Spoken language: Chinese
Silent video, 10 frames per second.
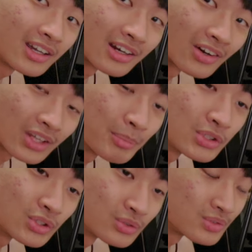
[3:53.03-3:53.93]
然后他们
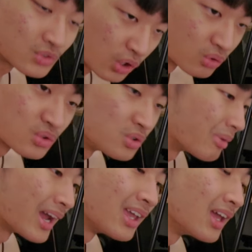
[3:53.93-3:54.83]
就冲去
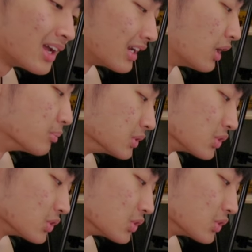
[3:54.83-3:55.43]
买，那我们